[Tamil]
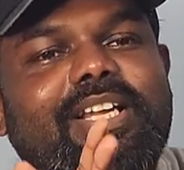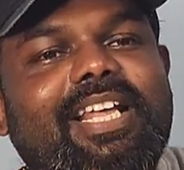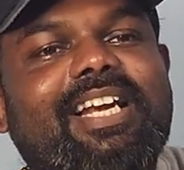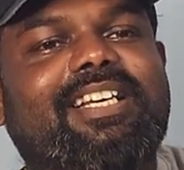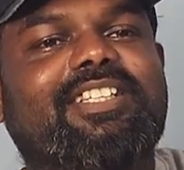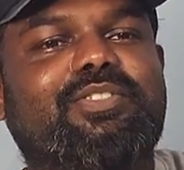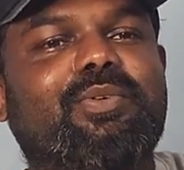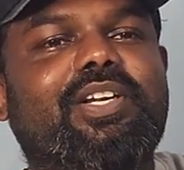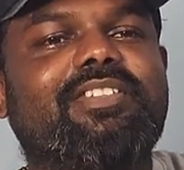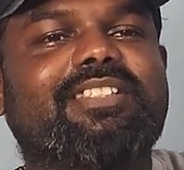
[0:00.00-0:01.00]
ஒரு எலக்ட்ரிக்
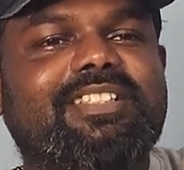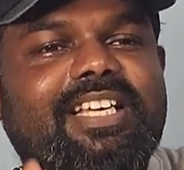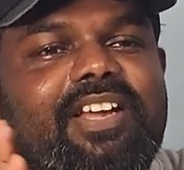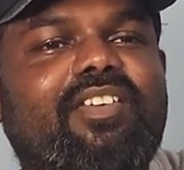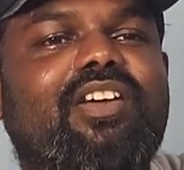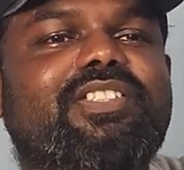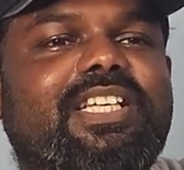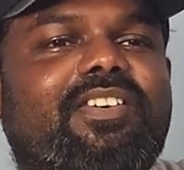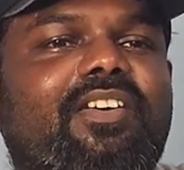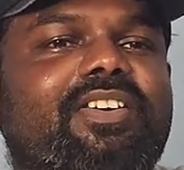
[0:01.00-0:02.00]
ஸ்கூட்டரை வச்சுருந்தா எவ்வளவு
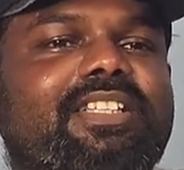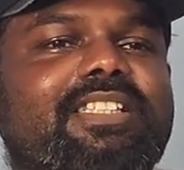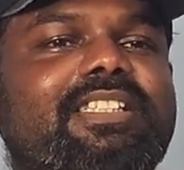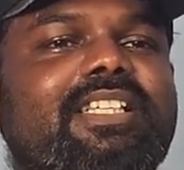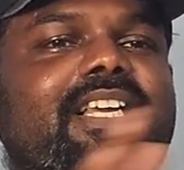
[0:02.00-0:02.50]
செலவாகும்னு